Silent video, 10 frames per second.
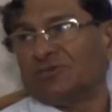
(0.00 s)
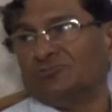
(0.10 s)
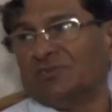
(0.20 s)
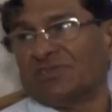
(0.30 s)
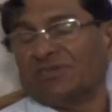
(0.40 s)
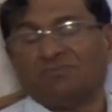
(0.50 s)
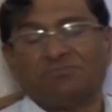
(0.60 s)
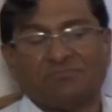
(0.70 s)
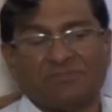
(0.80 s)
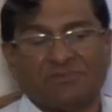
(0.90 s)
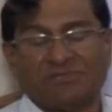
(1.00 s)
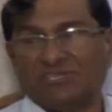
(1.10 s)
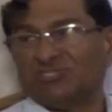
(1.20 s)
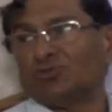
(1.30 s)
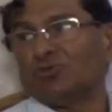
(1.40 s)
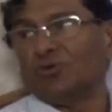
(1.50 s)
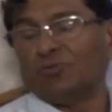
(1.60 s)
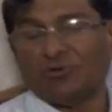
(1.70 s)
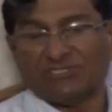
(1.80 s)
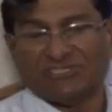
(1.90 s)
যেগুলো আর কি ত্রিস্তরীয়
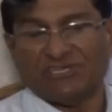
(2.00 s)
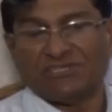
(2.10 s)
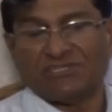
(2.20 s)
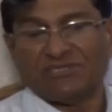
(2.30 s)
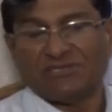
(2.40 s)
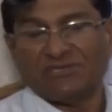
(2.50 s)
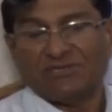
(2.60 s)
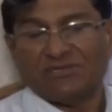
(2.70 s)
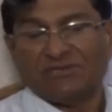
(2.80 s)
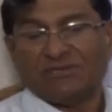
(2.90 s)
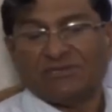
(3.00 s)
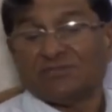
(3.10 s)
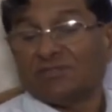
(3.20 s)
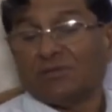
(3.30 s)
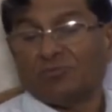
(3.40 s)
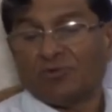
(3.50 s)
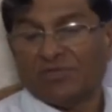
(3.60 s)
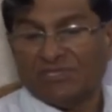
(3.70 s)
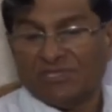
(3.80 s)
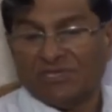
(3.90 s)
পঞ্চায়েত তারপরে
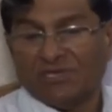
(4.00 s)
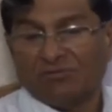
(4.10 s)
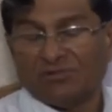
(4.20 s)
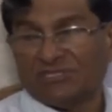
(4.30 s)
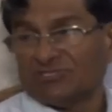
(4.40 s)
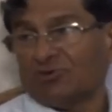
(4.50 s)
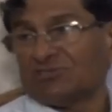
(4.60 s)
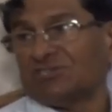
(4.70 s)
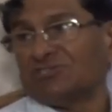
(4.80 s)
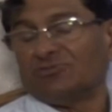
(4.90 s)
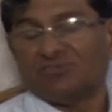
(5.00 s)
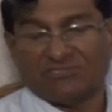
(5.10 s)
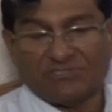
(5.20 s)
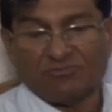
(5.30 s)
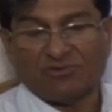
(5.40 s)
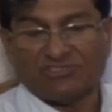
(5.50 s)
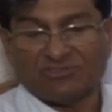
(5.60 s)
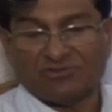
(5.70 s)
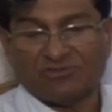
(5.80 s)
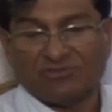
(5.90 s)
এদিকে আমাদের স্বশাসিত জেলা
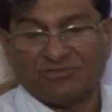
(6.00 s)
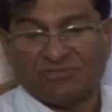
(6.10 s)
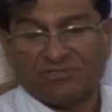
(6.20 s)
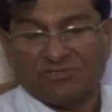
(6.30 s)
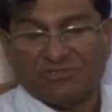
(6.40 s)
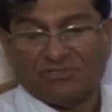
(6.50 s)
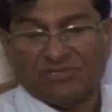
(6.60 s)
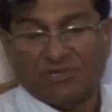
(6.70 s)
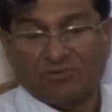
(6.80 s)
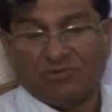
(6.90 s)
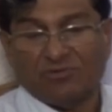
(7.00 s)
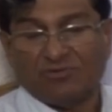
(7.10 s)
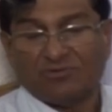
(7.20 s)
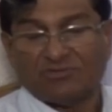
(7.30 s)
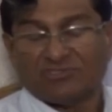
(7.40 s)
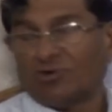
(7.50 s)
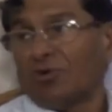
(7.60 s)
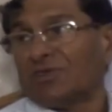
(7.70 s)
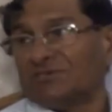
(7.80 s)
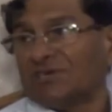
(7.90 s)
পরিষদ এবং
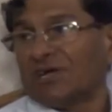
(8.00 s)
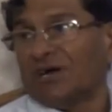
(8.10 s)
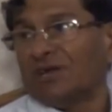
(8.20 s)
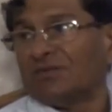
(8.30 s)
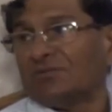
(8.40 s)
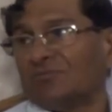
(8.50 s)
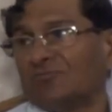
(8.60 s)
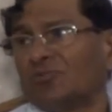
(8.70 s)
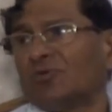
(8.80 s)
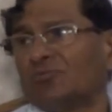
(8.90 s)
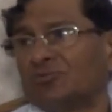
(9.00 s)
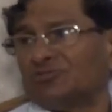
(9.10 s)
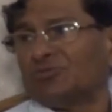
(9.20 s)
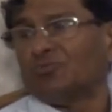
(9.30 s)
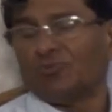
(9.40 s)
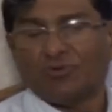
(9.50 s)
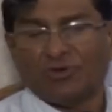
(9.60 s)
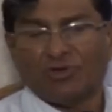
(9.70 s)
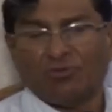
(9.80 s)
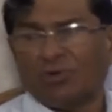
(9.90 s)
শহর এলাকার পুর পরিষদ পুর
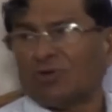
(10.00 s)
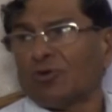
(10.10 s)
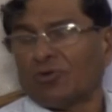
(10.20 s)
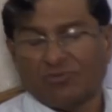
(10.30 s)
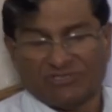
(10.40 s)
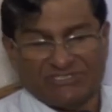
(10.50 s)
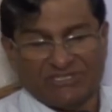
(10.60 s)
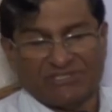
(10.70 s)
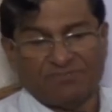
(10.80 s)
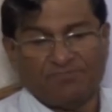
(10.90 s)
নিগম বা নগর পঞ্চায়েত